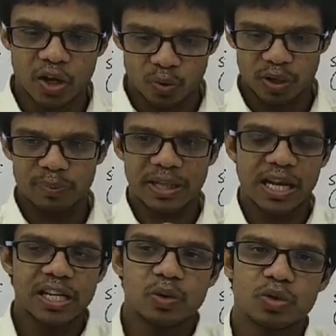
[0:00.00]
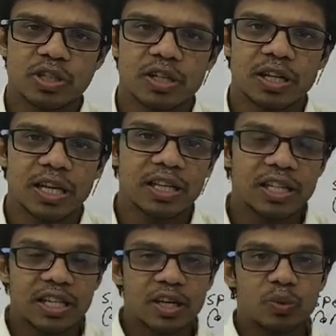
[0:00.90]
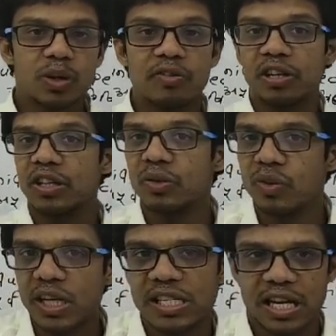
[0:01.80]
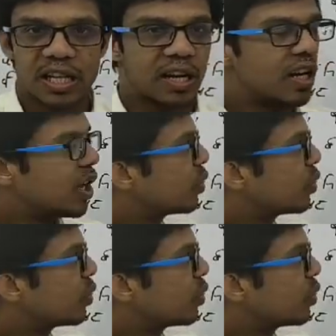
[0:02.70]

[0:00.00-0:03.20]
और ये बताने की कोशिश करता है कि देखिए उनका व्यक्तित्व कैसा था